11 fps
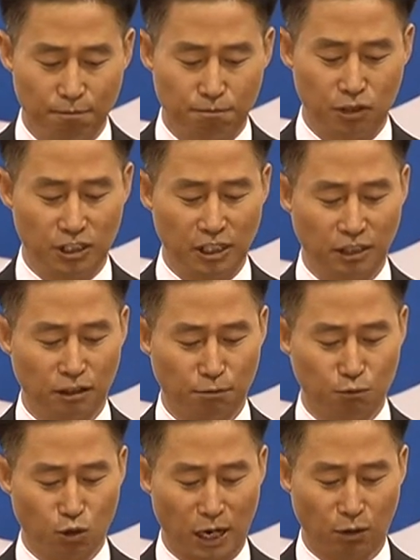불신을
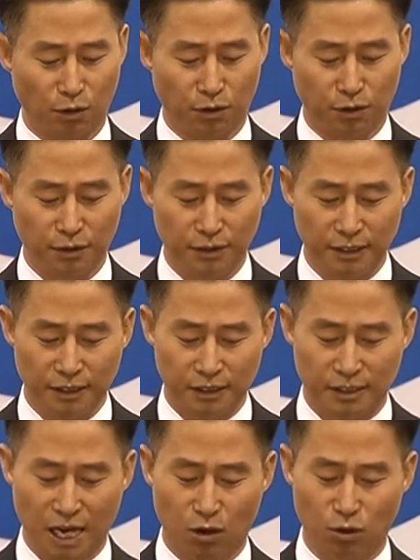극복하고
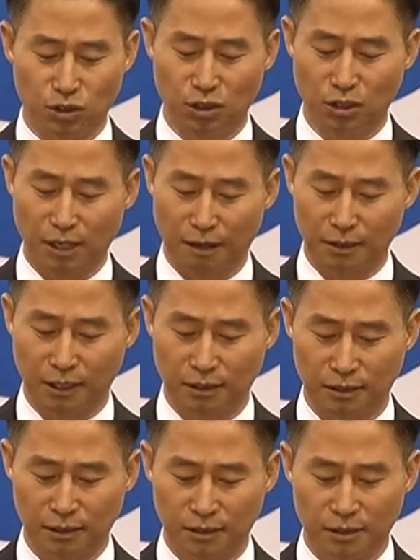상호 신뢰하며
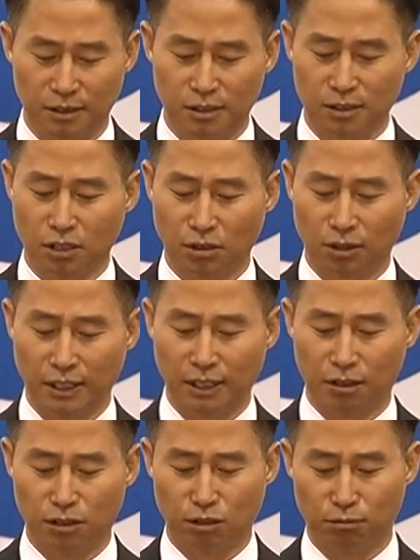서로의
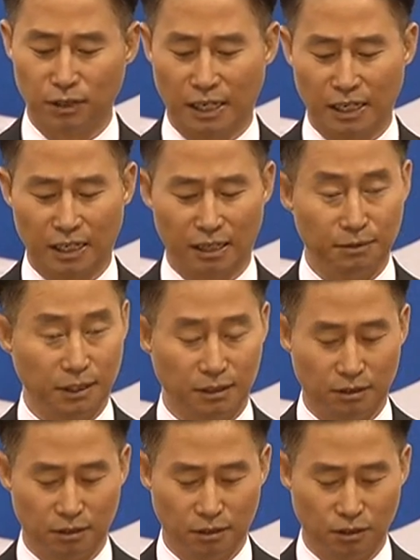어려움을
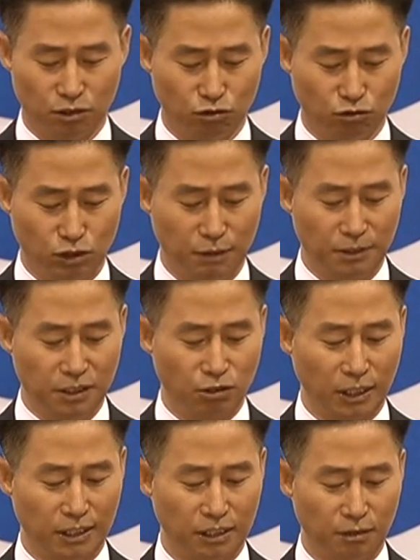안아가며 우리
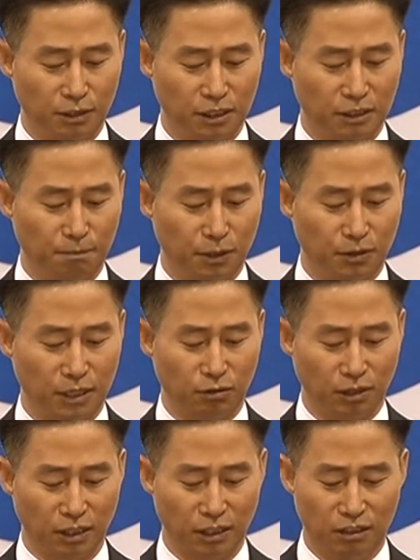민족의 영원인 평화
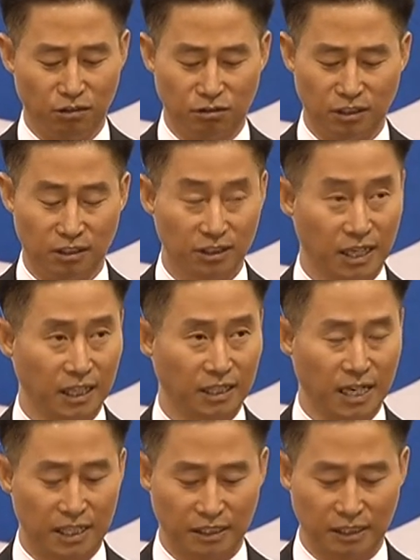통일을 이루는
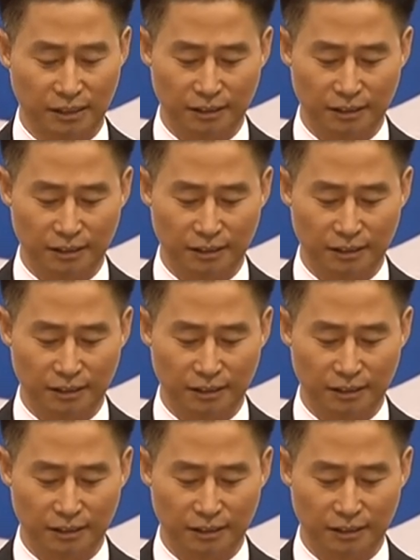그날까지